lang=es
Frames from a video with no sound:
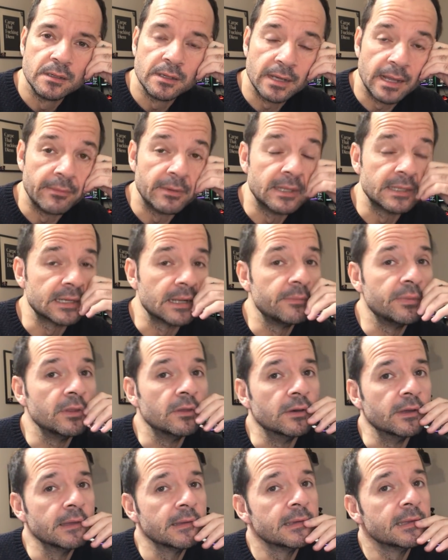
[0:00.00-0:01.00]
Hablas
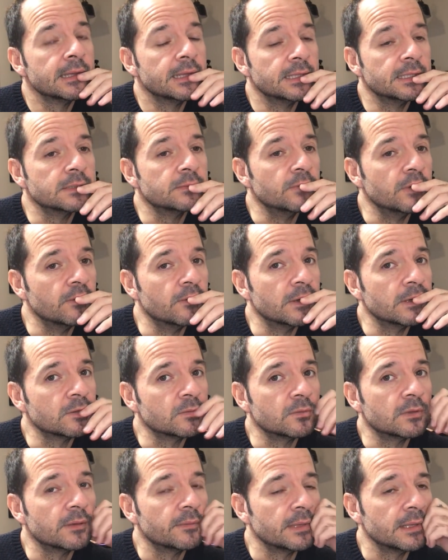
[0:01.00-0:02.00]
rápido, ¿eh? Eres muy bueno
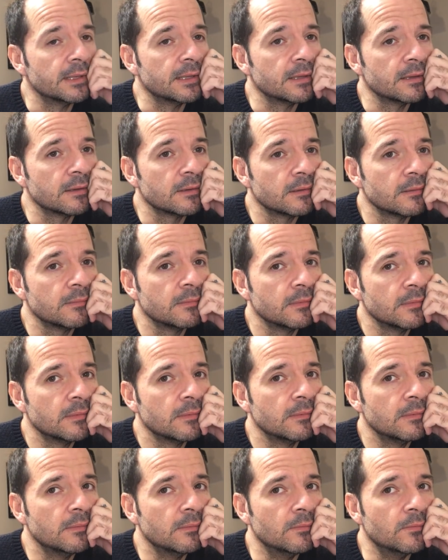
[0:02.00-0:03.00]
tú también, ¿eh?
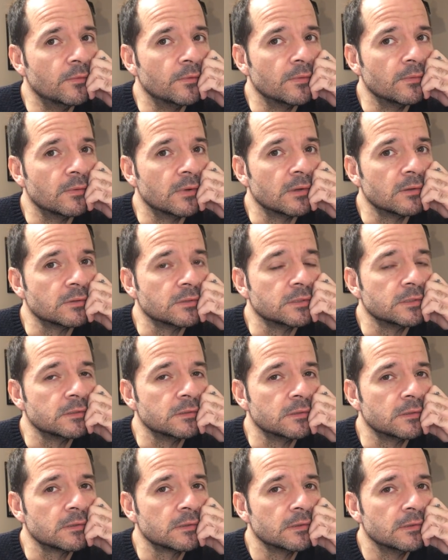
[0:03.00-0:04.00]
Muy bueno, el
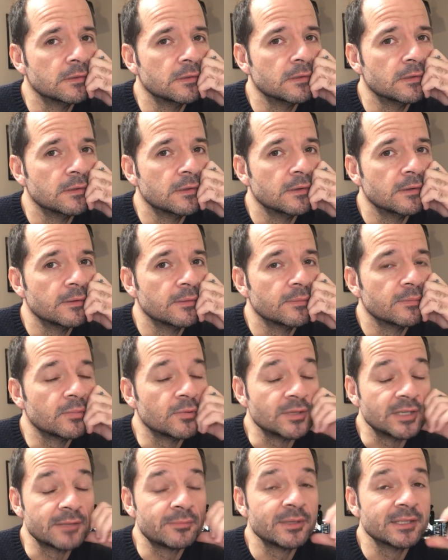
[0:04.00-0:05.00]
señor.
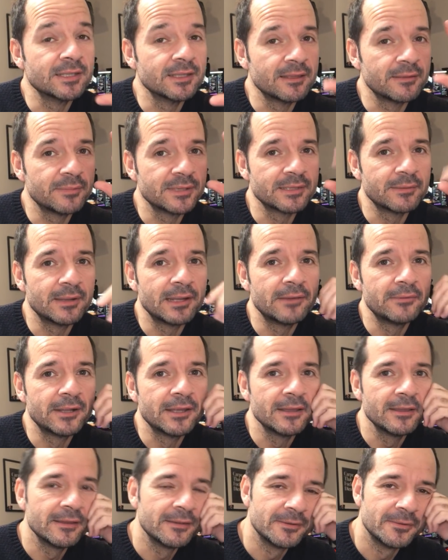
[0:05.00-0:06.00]
Podrías presentar
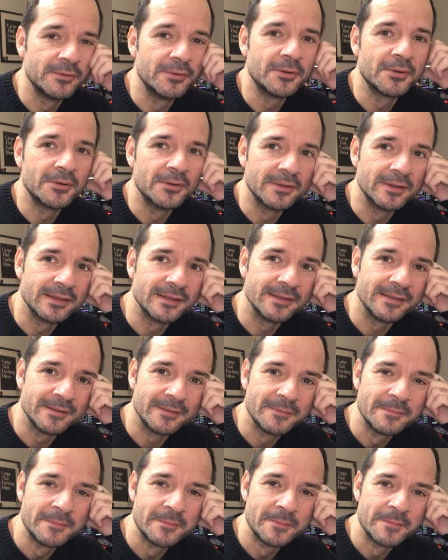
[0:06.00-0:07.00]
pasapalabra, ¿eh? Ojo, que.
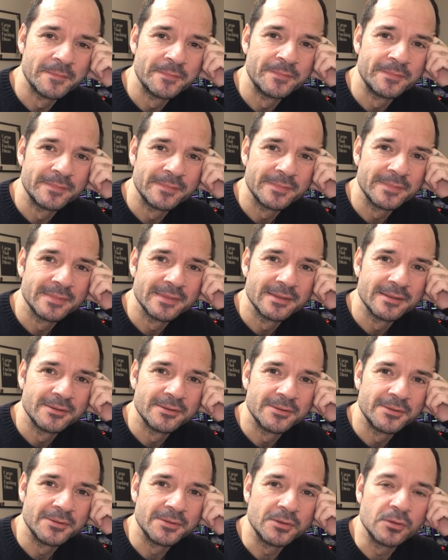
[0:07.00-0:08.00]

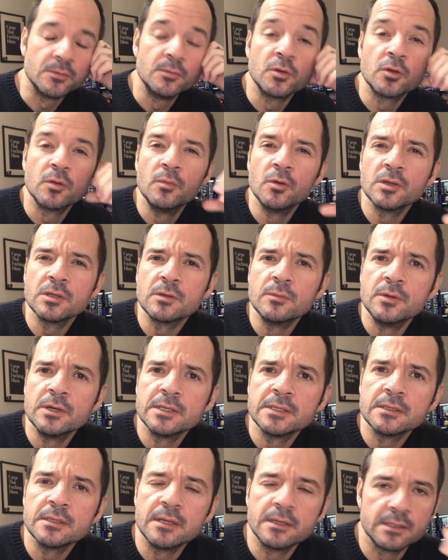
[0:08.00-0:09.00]
¿Cómo, cómo, cómo?
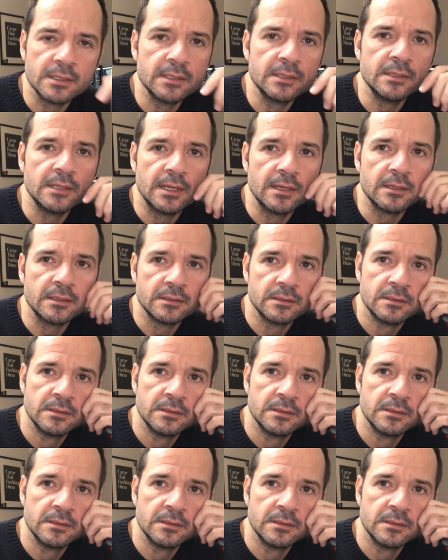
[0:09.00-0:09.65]
Ah.